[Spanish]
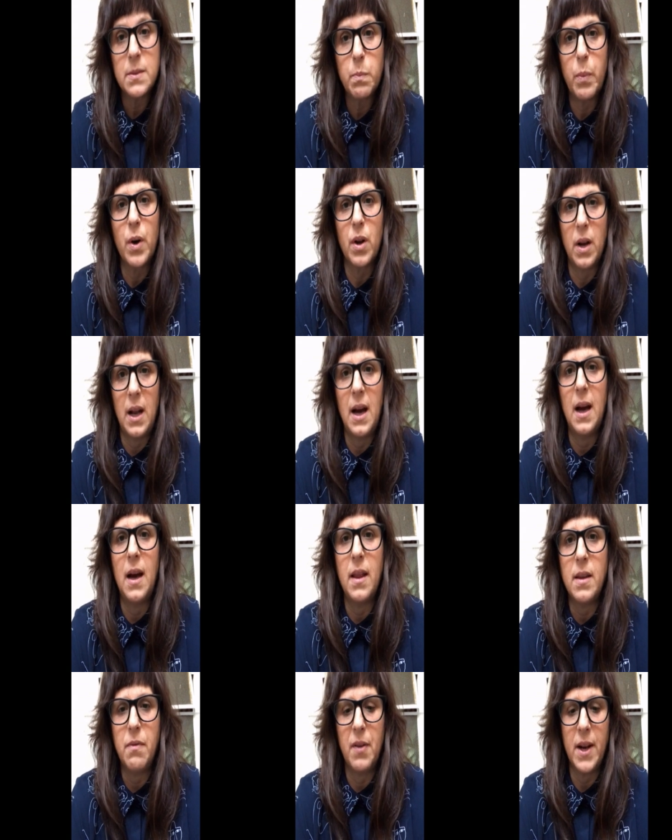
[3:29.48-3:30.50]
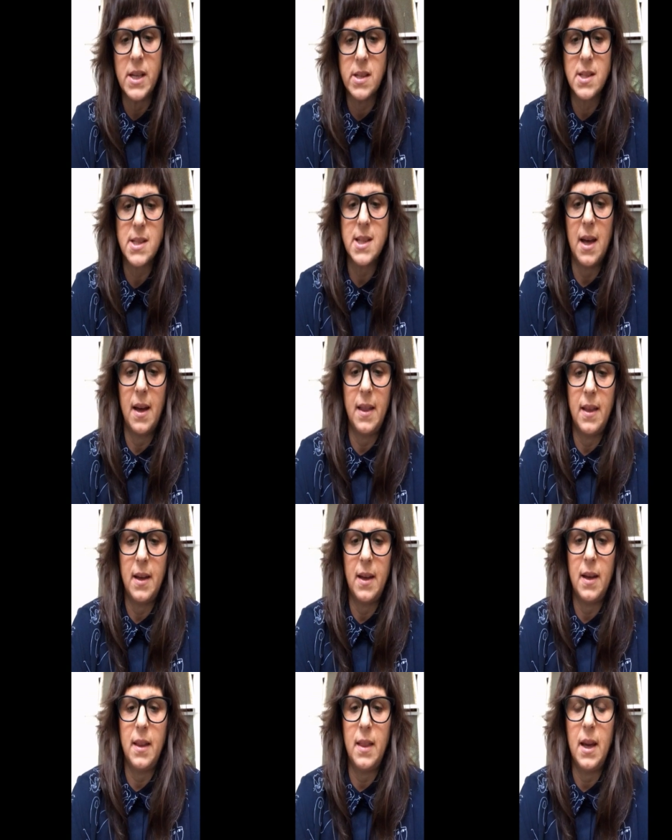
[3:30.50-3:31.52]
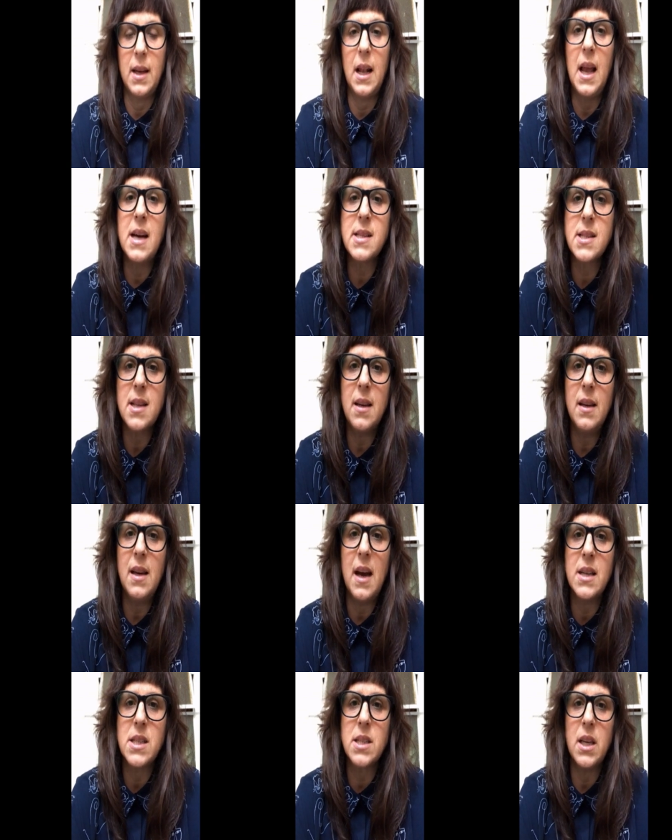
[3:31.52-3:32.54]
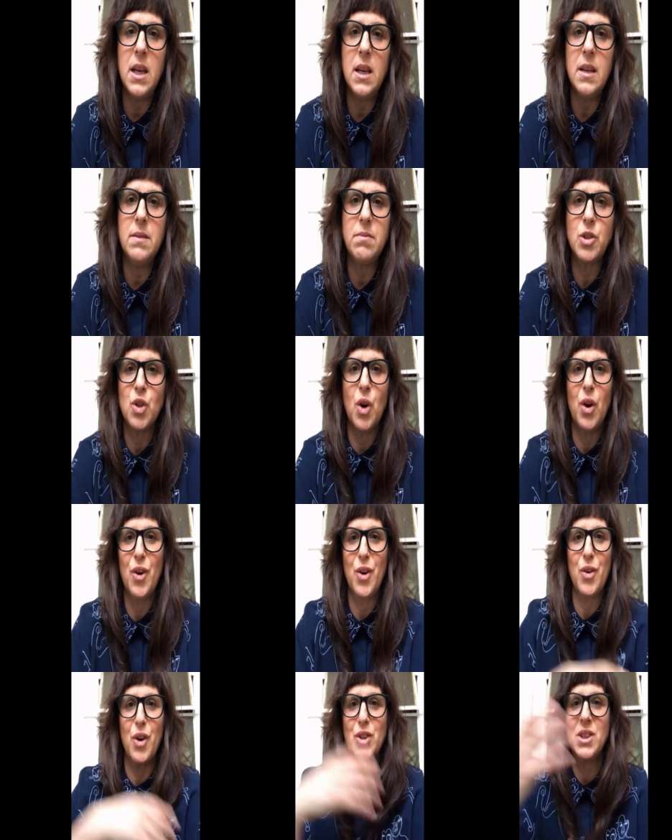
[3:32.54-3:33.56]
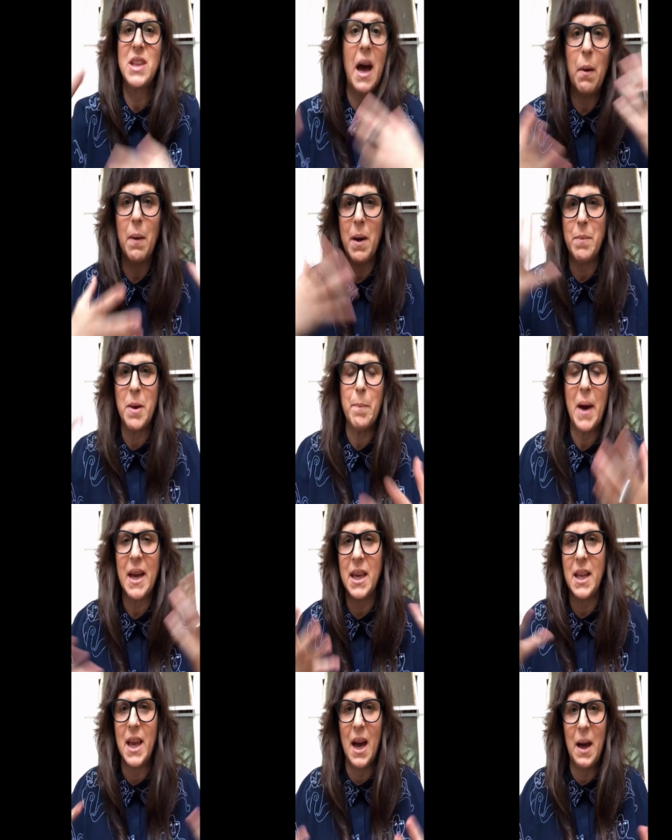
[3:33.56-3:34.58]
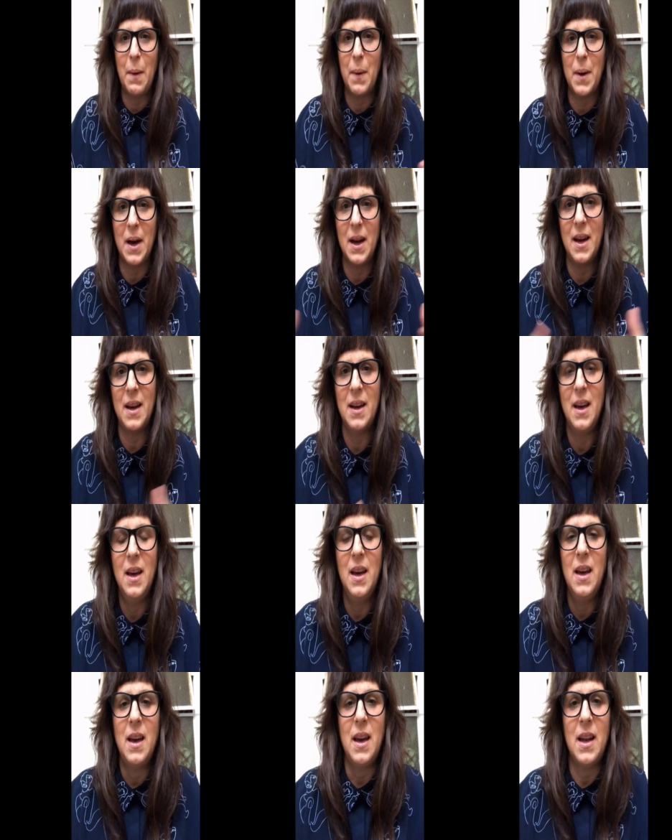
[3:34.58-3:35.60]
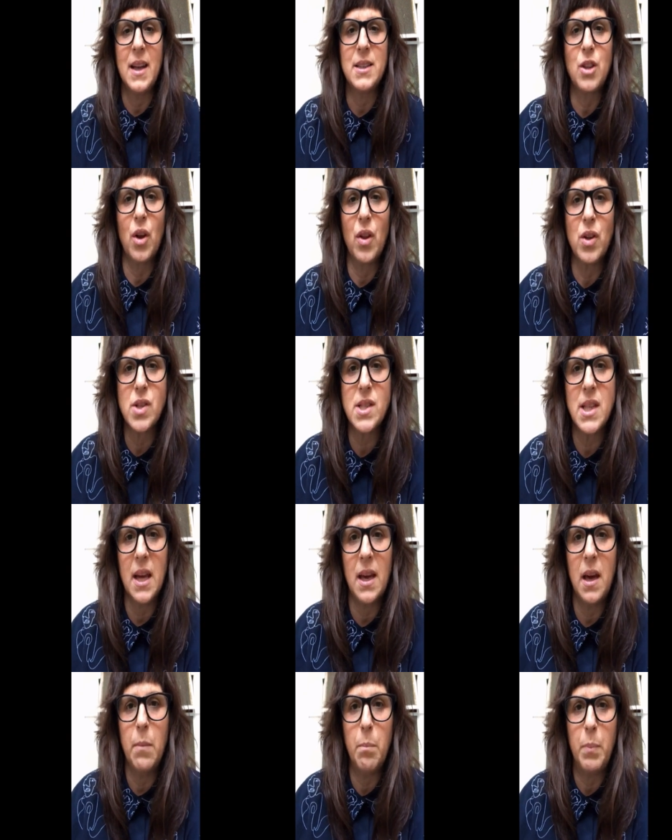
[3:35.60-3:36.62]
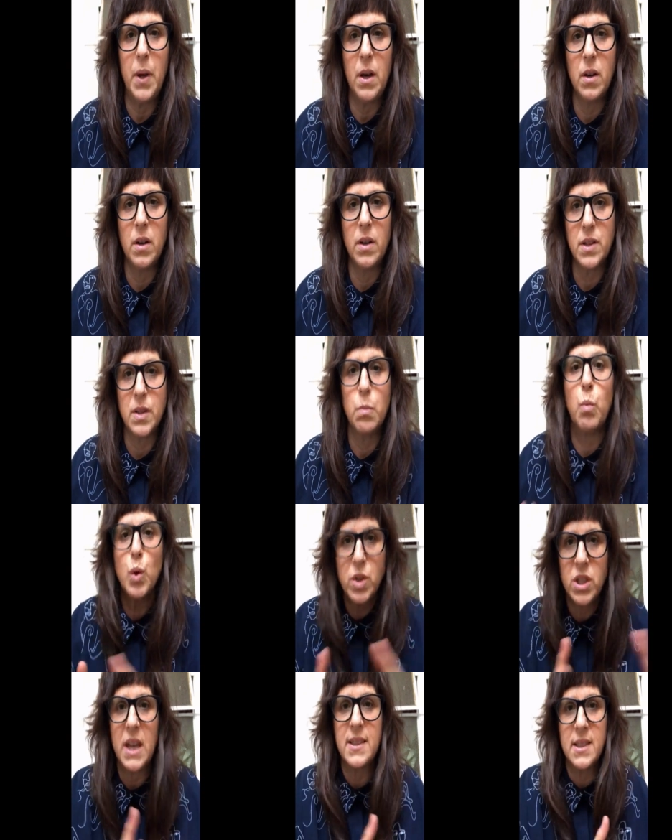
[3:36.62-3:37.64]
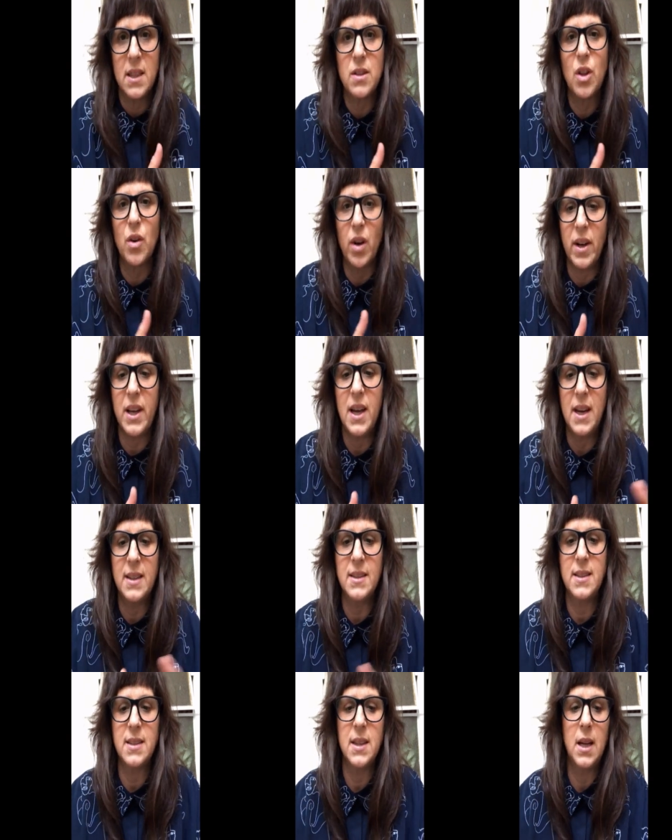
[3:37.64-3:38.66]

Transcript: por la diferencia de, clase y allí yo contaba, me imaginaba en estos dos ejemplos muchas historias.